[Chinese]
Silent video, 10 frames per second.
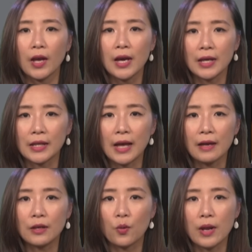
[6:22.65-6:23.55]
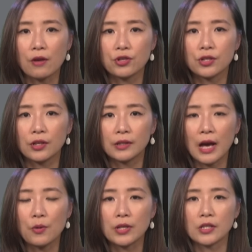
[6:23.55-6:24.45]
一旦“一国两制”的
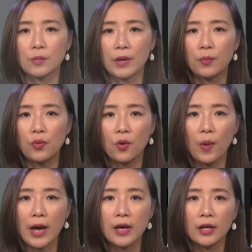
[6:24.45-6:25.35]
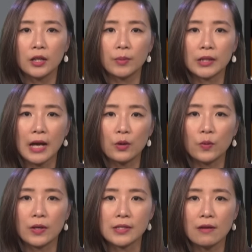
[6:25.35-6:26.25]
大原则被破坏，那么大
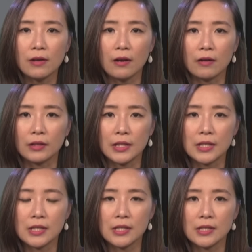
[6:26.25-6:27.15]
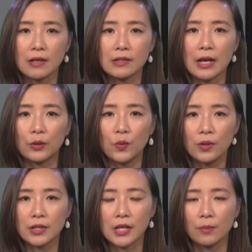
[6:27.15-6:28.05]
陆和香港两个体系将在多
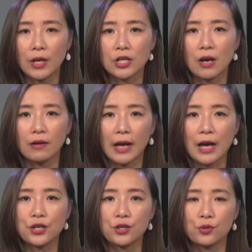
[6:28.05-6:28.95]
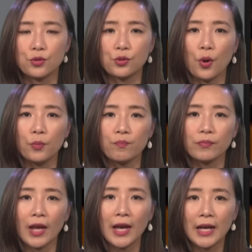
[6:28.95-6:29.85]
个层面上开始趋同。
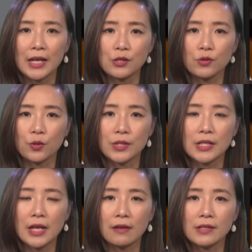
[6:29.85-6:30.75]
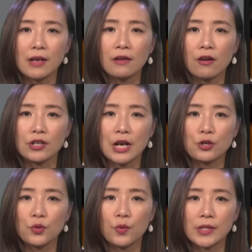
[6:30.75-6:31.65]
一九九七年，香港占
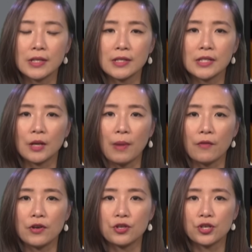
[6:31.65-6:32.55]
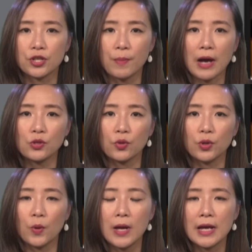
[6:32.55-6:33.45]
中国经济的百分之十八左
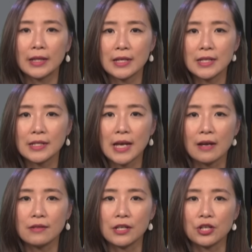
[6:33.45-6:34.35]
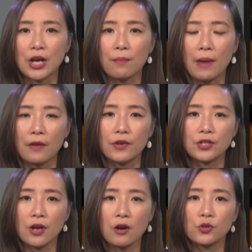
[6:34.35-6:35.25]
右，但现在仅占百分
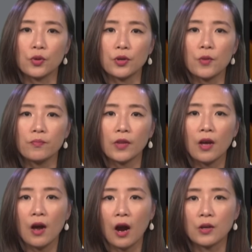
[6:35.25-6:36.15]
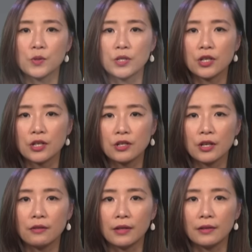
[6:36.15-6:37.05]
之二左右。而随着深
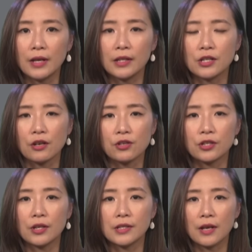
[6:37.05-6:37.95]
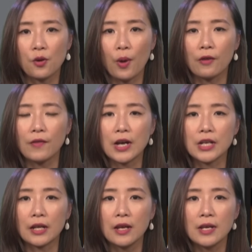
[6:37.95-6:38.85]
圳等内地城市的更快发
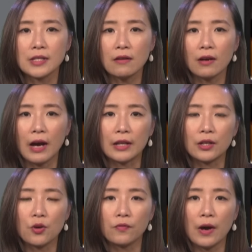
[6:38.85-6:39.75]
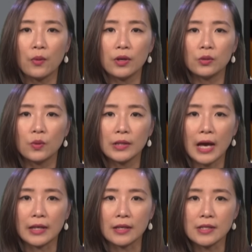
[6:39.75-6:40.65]
展，香港还能够发挥多
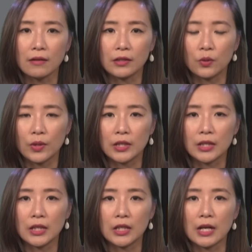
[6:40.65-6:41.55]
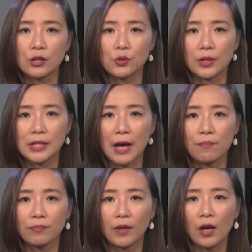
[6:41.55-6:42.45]
大影响力的问题依然存在。
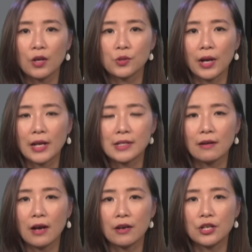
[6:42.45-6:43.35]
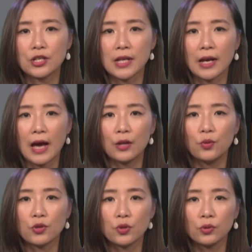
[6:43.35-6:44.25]
虽然香港一直在开
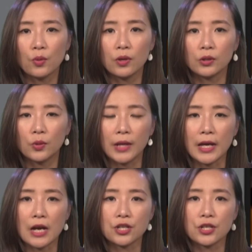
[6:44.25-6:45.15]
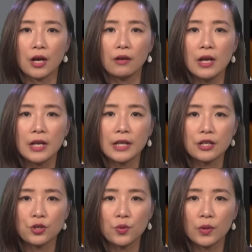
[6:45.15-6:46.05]
拓中东和东南亚市场，但
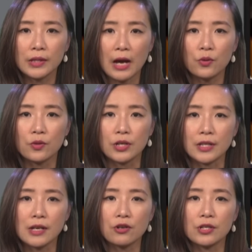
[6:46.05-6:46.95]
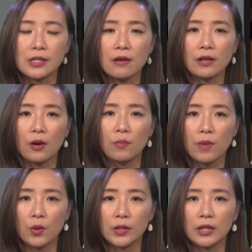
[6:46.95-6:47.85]
是中国大陆仍将是香港
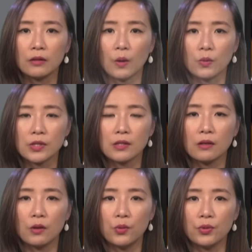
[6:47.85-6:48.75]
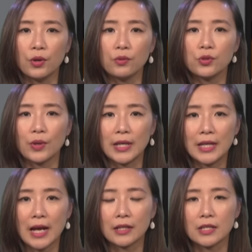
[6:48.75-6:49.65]
贸易、投资和旅游最
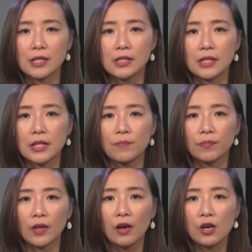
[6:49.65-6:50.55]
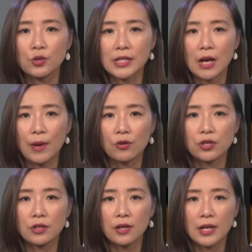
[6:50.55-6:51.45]
依赖的经济体。专家表
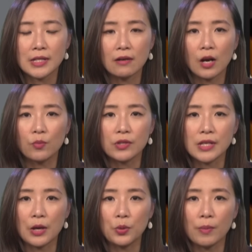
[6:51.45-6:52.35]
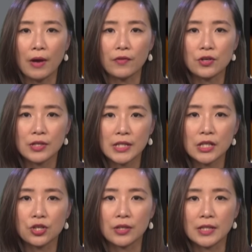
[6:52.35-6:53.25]
示，香港目前约百分之
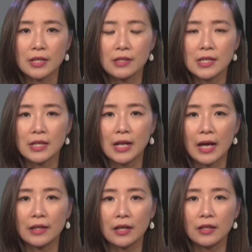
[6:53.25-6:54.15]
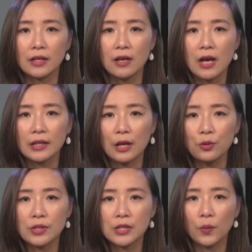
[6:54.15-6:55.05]
四十的经济依赖内地，但
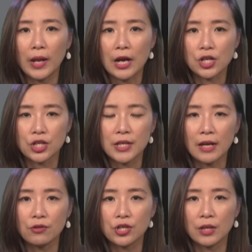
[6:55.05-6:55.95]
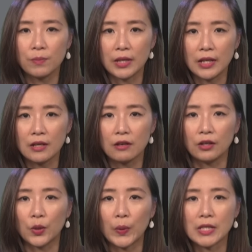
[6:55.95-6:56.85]
预计未来十年这一比例
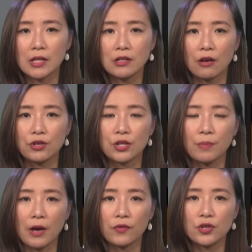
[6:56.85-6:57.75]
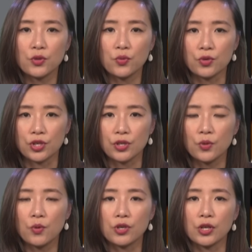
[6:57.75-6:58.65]
可能会增长至百分之五十
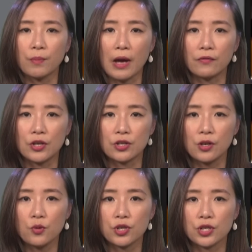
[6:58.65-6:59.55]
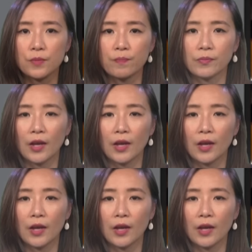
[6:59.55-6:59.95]
或者百分之六十。